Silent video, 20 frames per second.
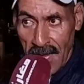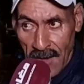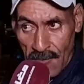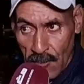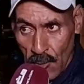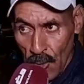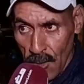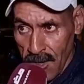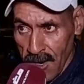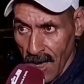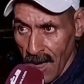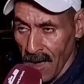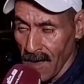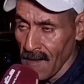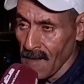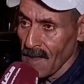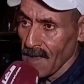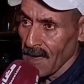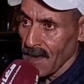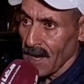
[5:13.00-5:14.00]
الحمد لله
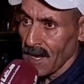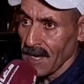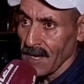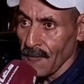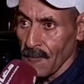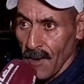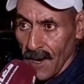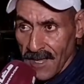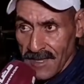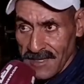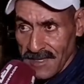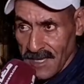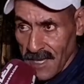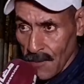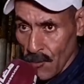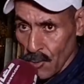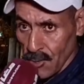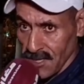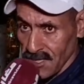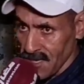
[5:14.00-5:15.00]
رحنا بلد
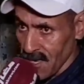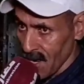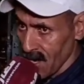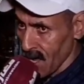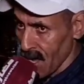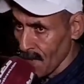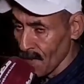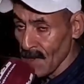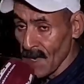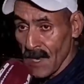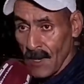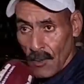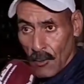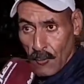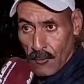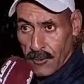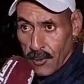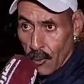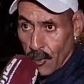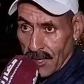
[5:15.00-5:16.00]
السلم والسلام
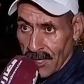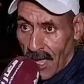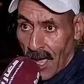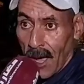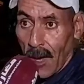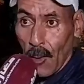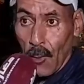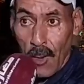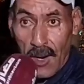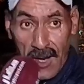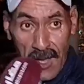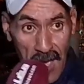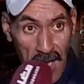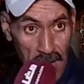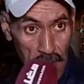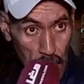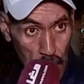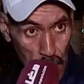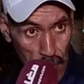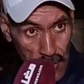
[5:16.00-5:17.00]
ودوله الحق
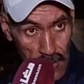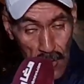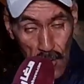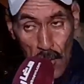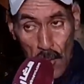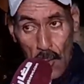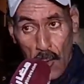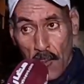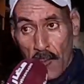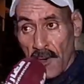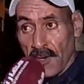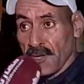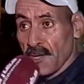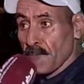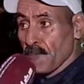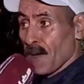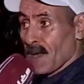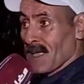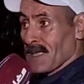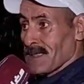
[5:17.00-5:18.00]
والقانون
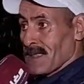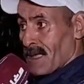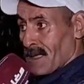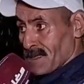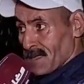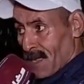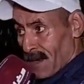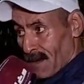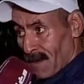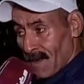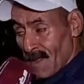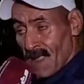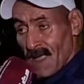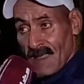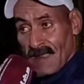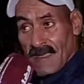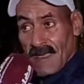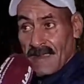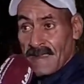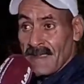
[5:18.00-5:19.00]
وماشي بلد الغدر
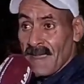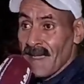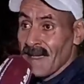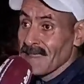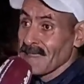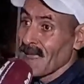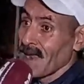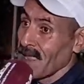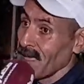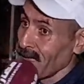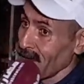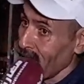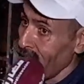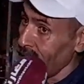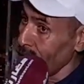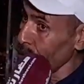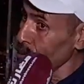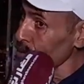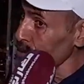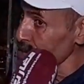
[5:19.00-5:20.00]
لان هذا
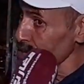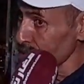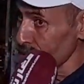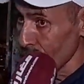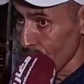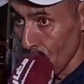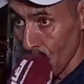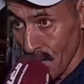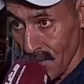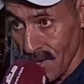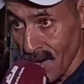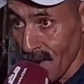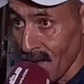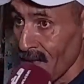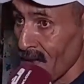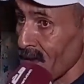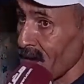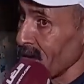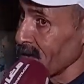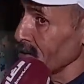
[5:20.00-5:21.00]
الارهاب وما يديروش
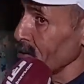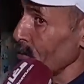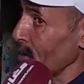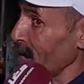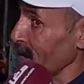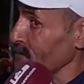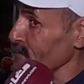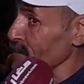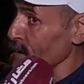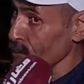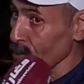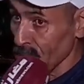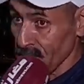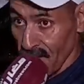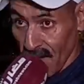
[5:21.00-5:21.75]
هذا ما عرفنا